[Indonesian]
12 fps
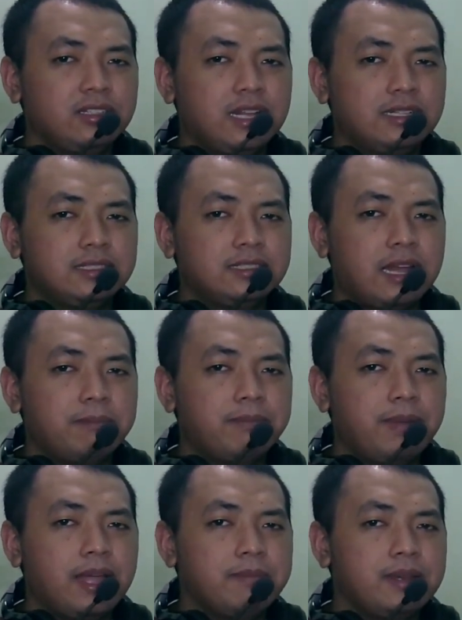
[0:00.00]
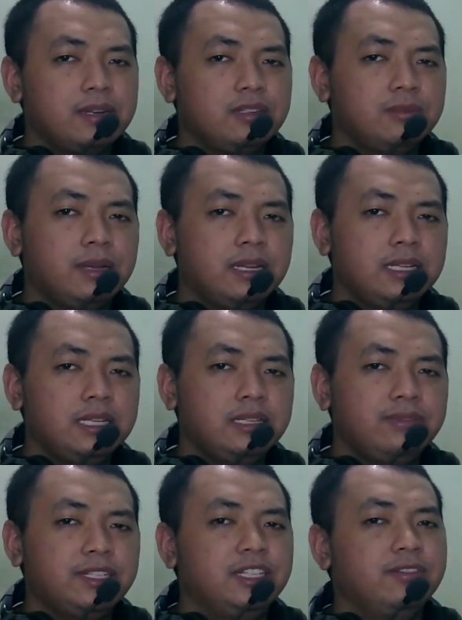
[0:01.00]
dan sampai berjumpa
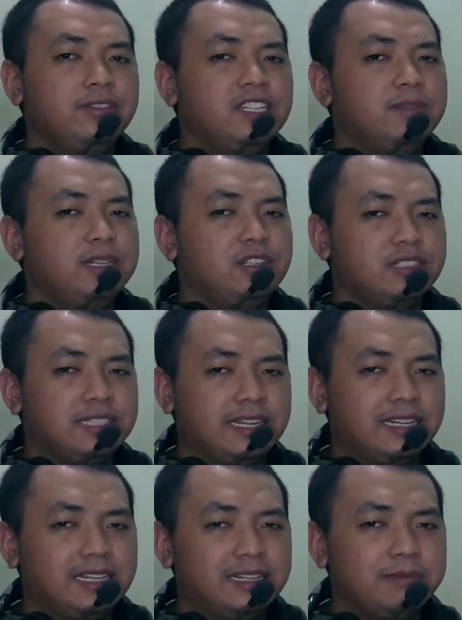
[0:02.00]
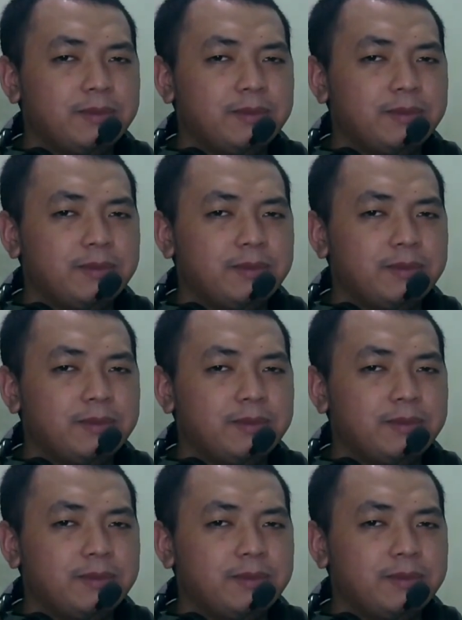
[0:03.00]
di video-video berikutnya.